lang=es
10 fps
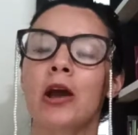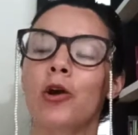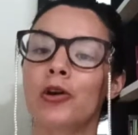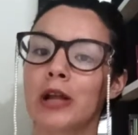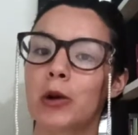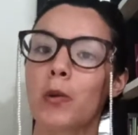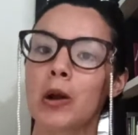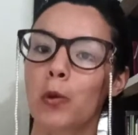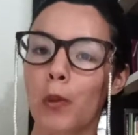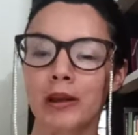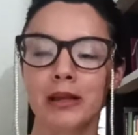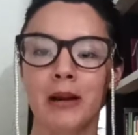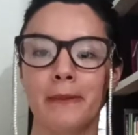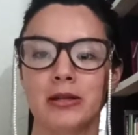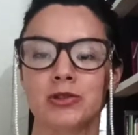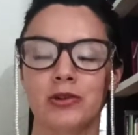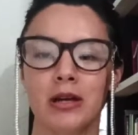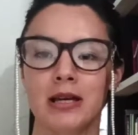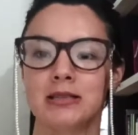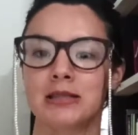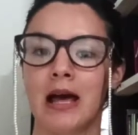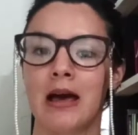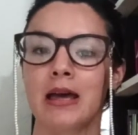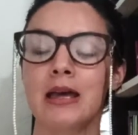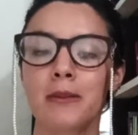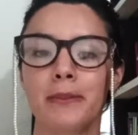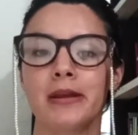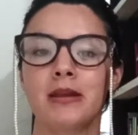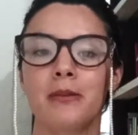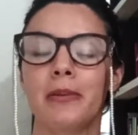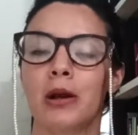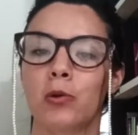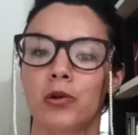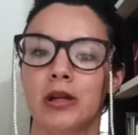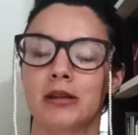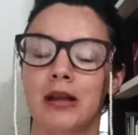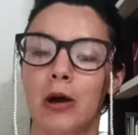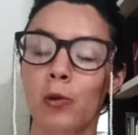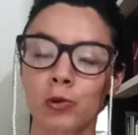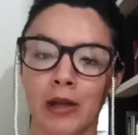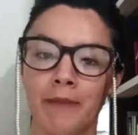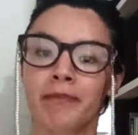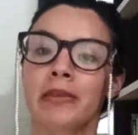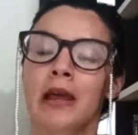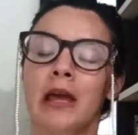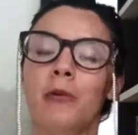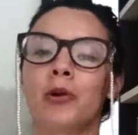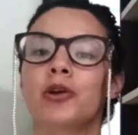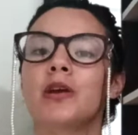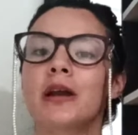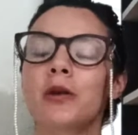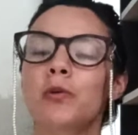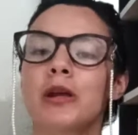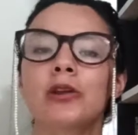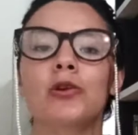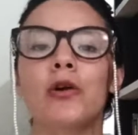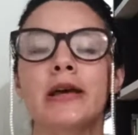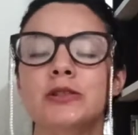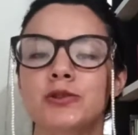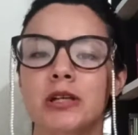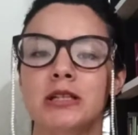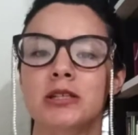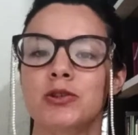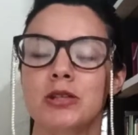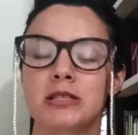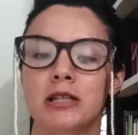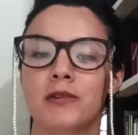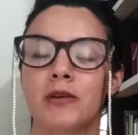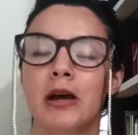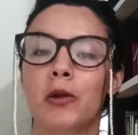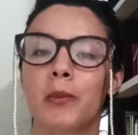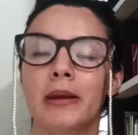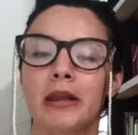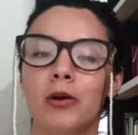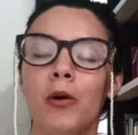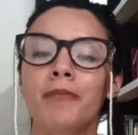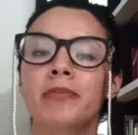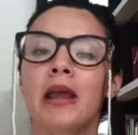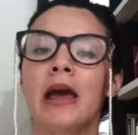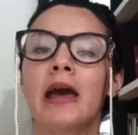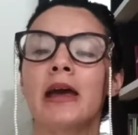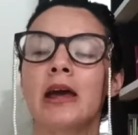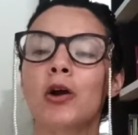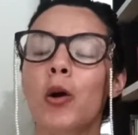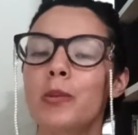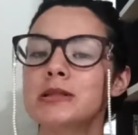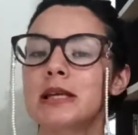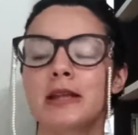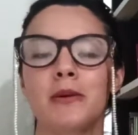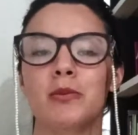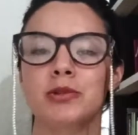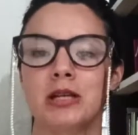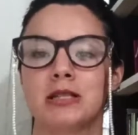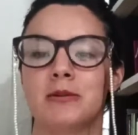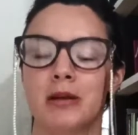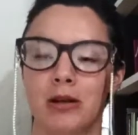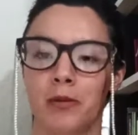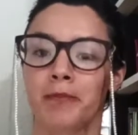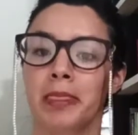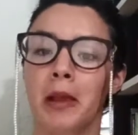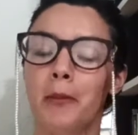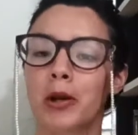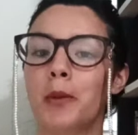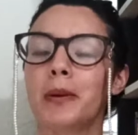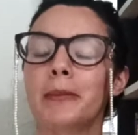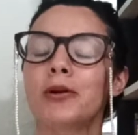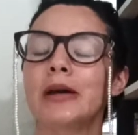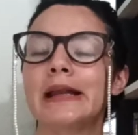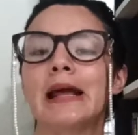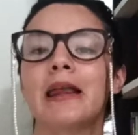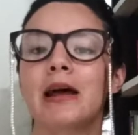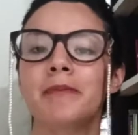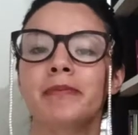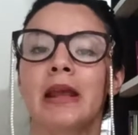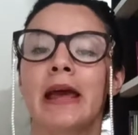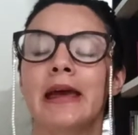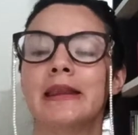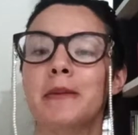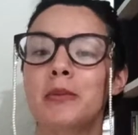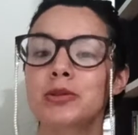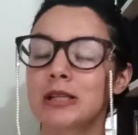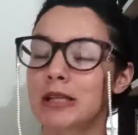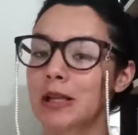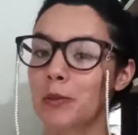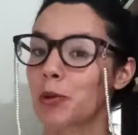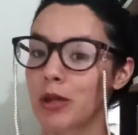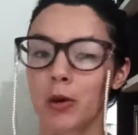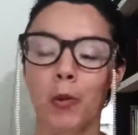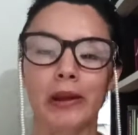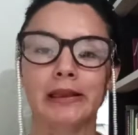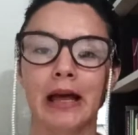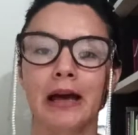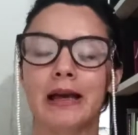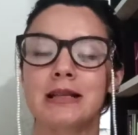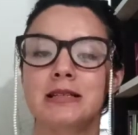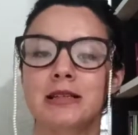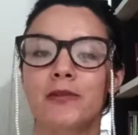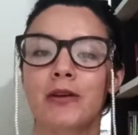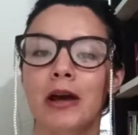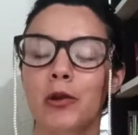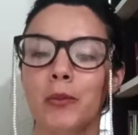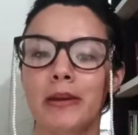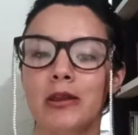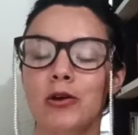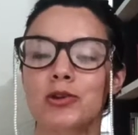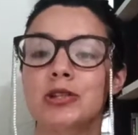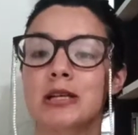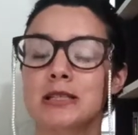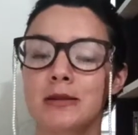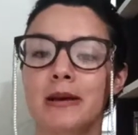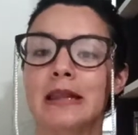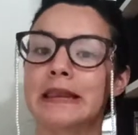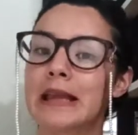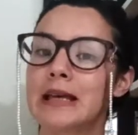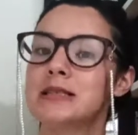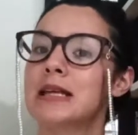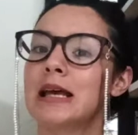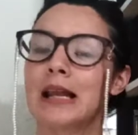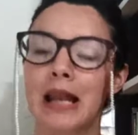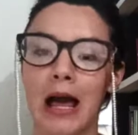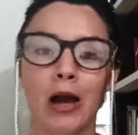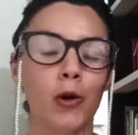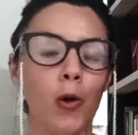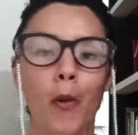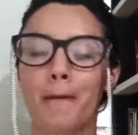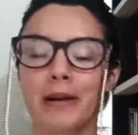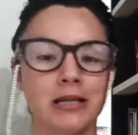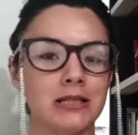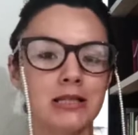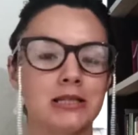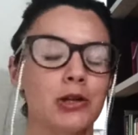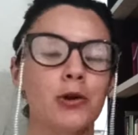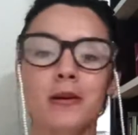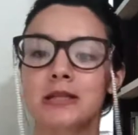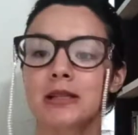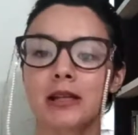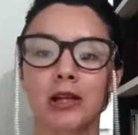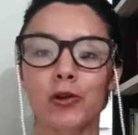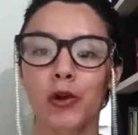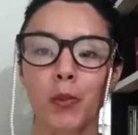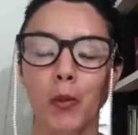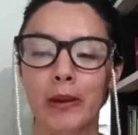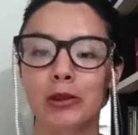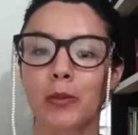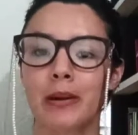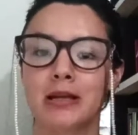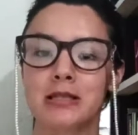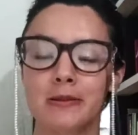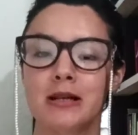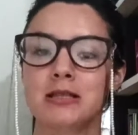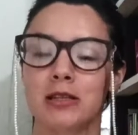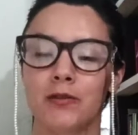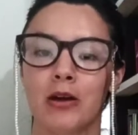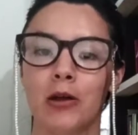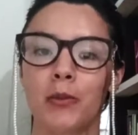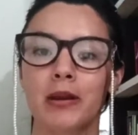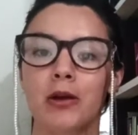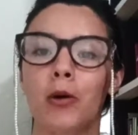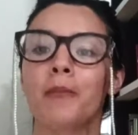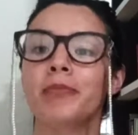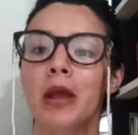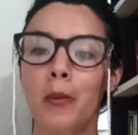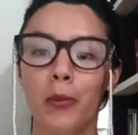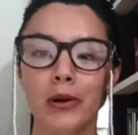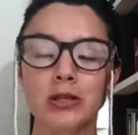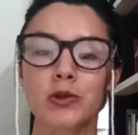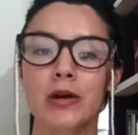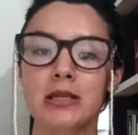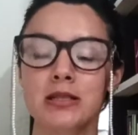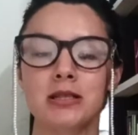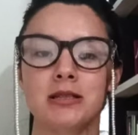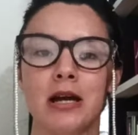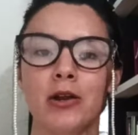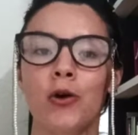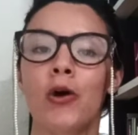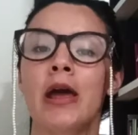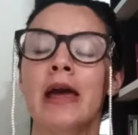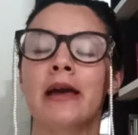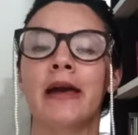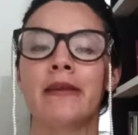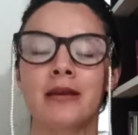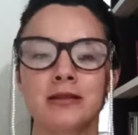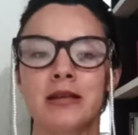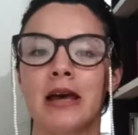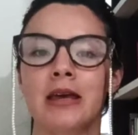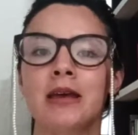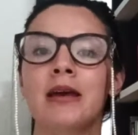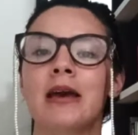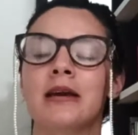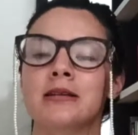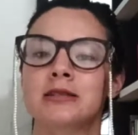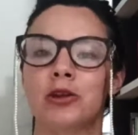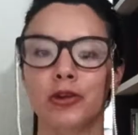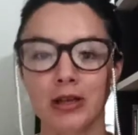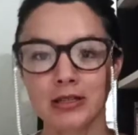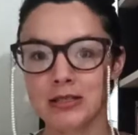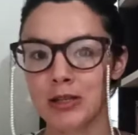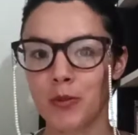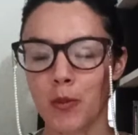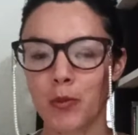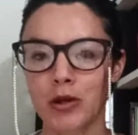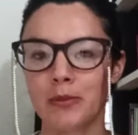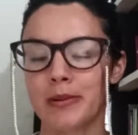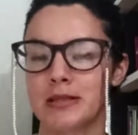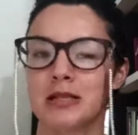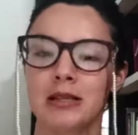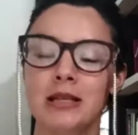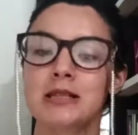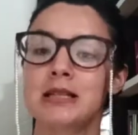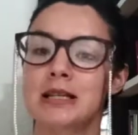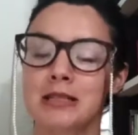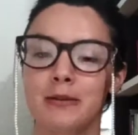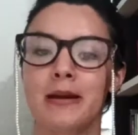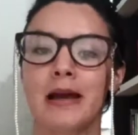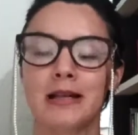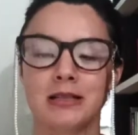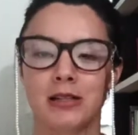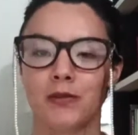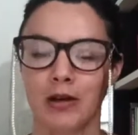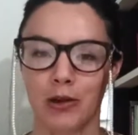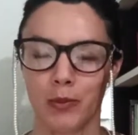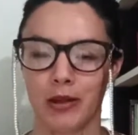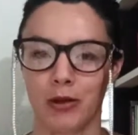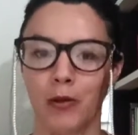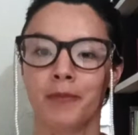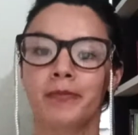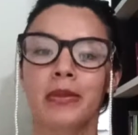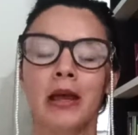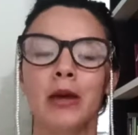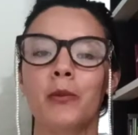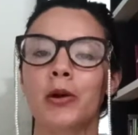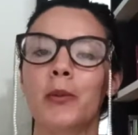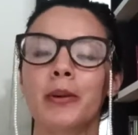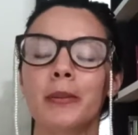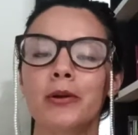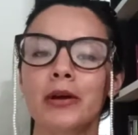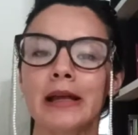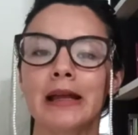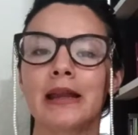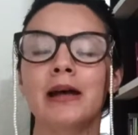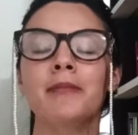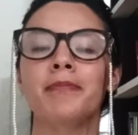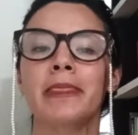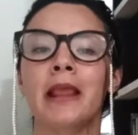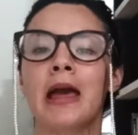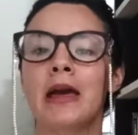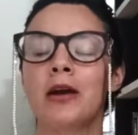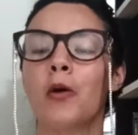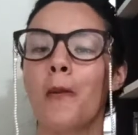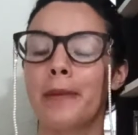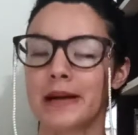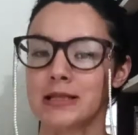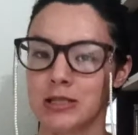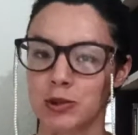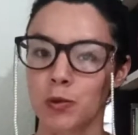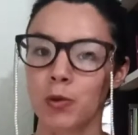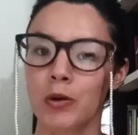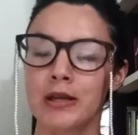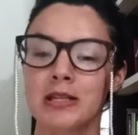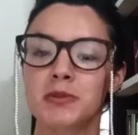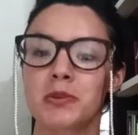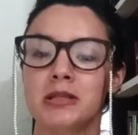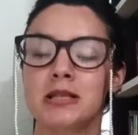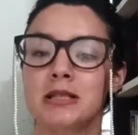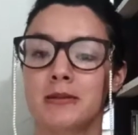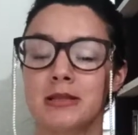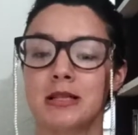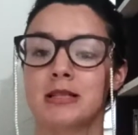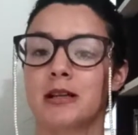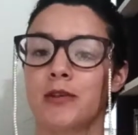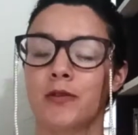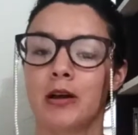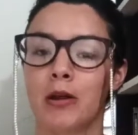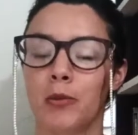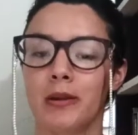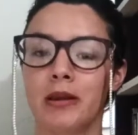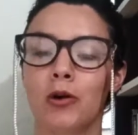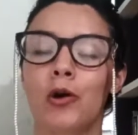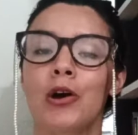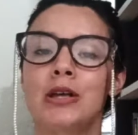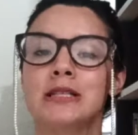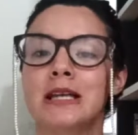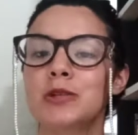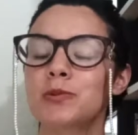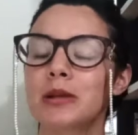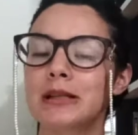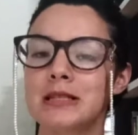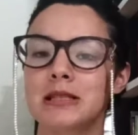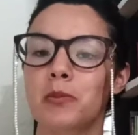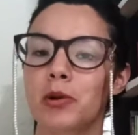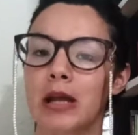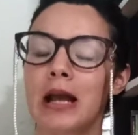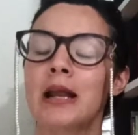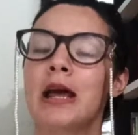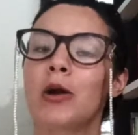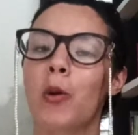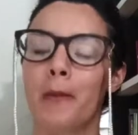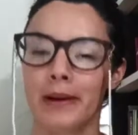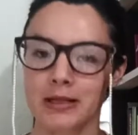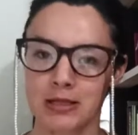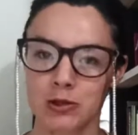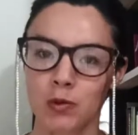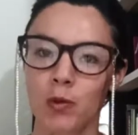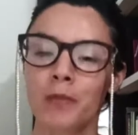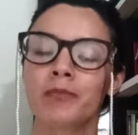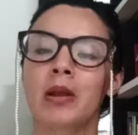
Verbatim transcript: con el cual cuenta la persona que está impedida para acudir ante la Junta. Y bueno, ya reuniendo estos requisitos del certificado médico, eh, ¿cómo es que debemos de exhibirlo? Bueno, primero que nada, eh, debemos de tener muy en cuenta que el certificado médico se exhibe desde la comparecencia. No vas a tener otro momento para exhibir el certificado médico. Por eso es necesario que desde ahí este, lo tengas así como muy presente, se exhibe el certificado médico. Y bueno, primero que nada, eh, compareces tú y después exhibes el certificado médico. Si es una testimonial, compareces tú,